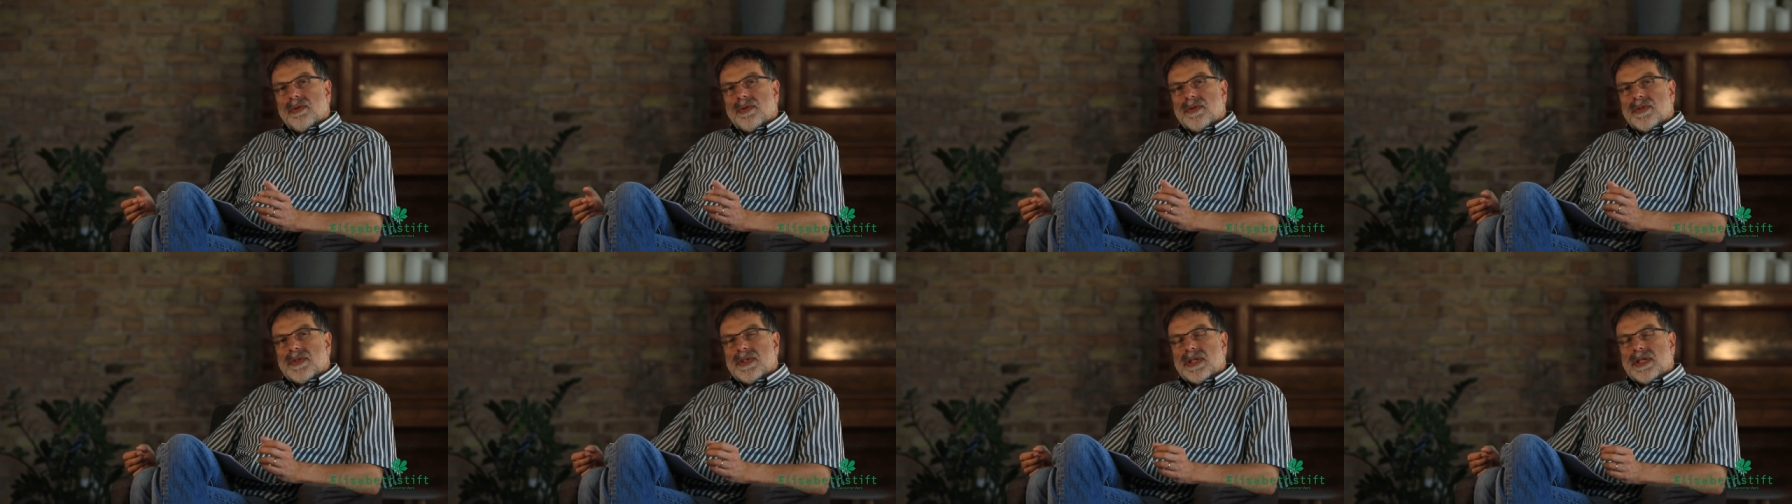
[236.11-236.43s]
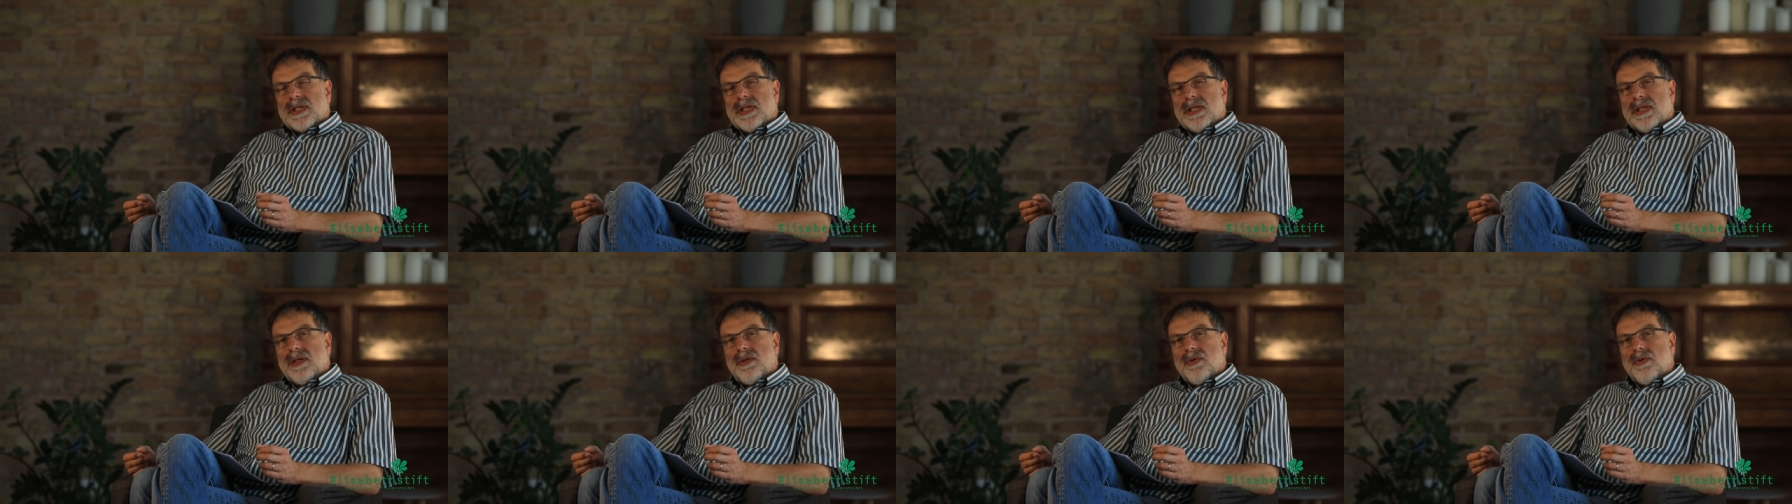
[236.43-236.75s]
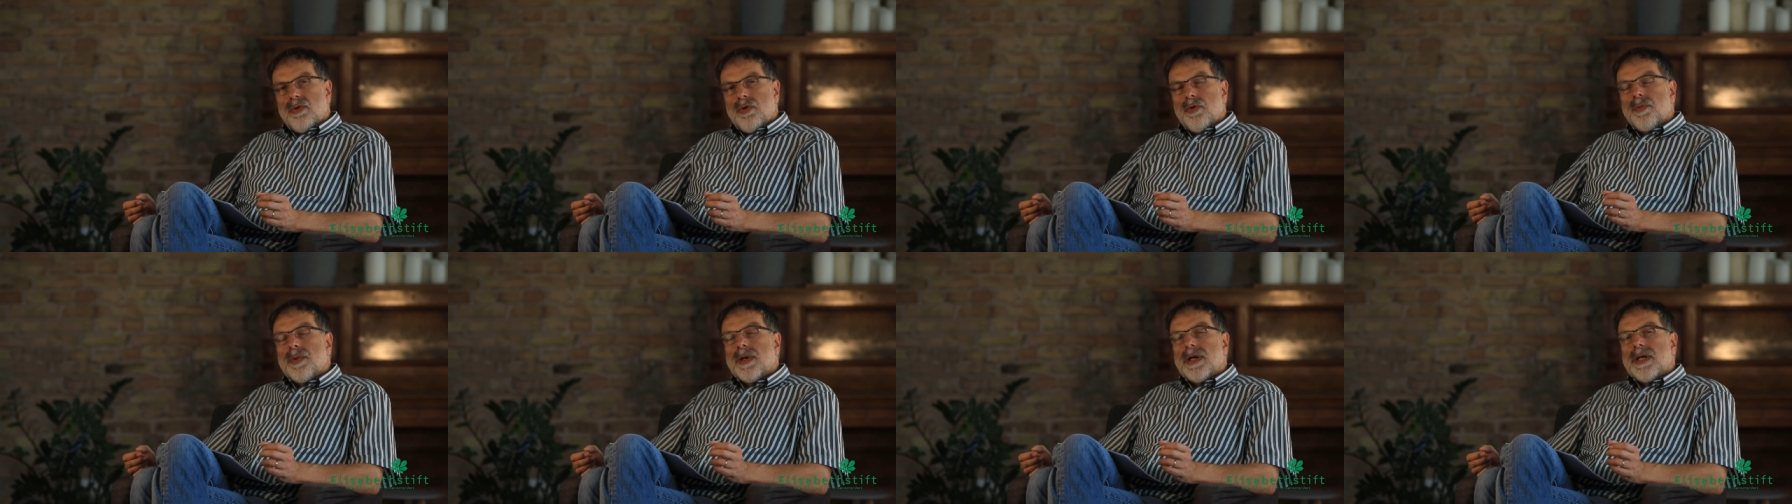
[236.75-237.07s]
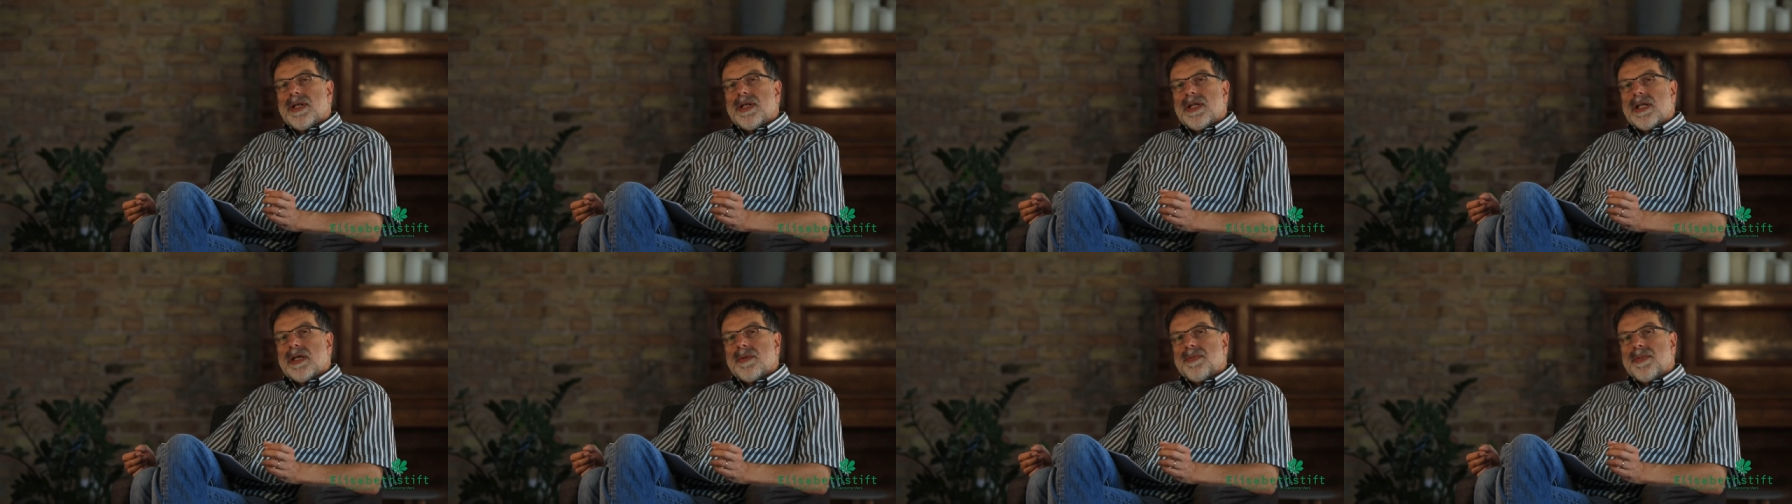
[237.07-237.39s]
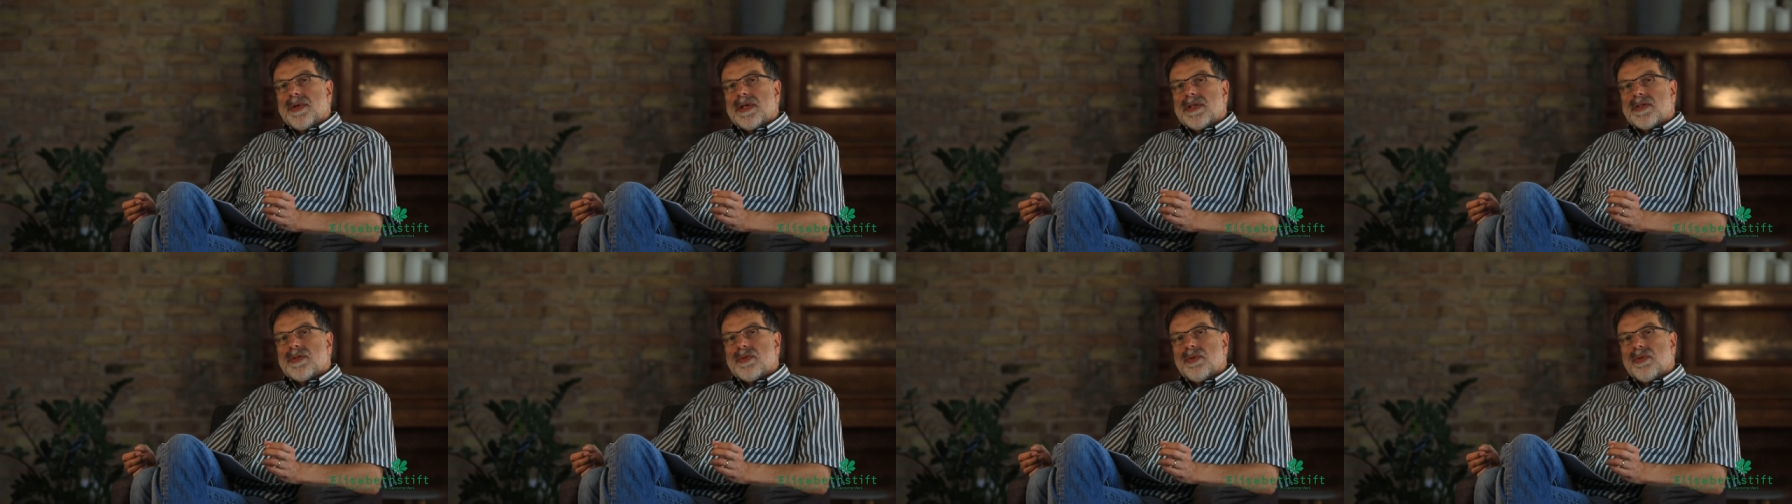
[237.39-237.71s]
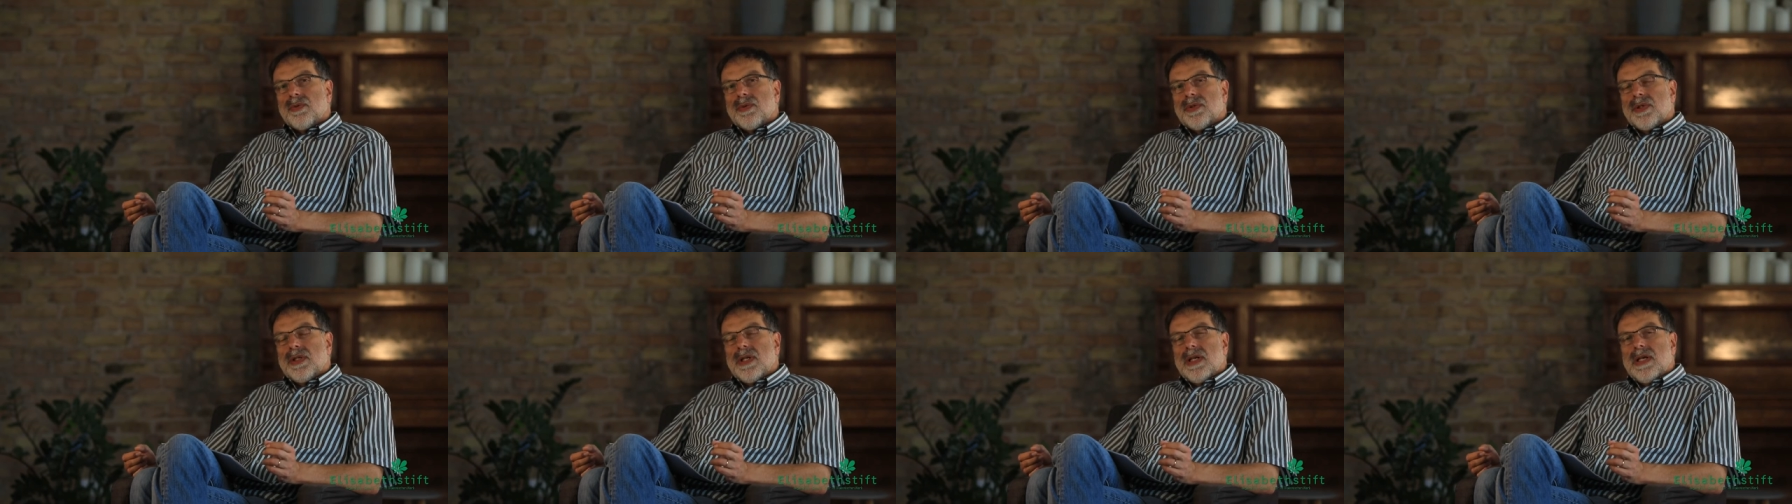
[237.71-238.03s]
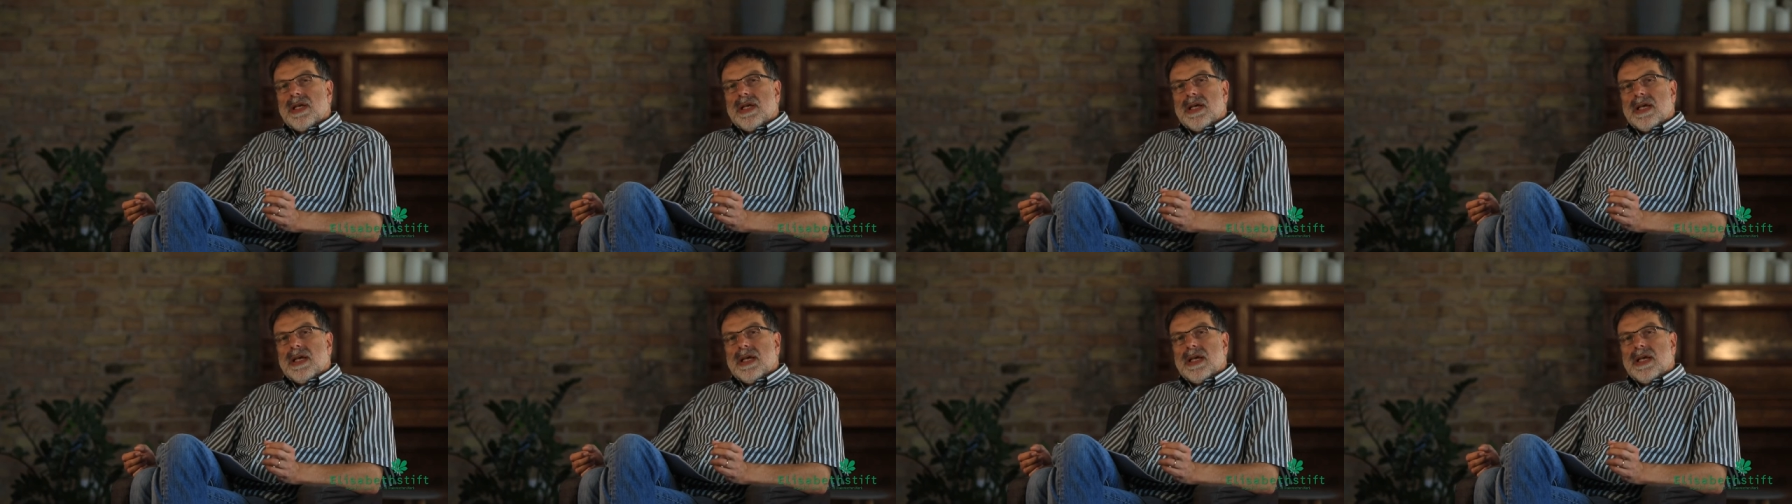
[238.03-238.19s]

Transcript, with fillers: unser Gegenüber in der Person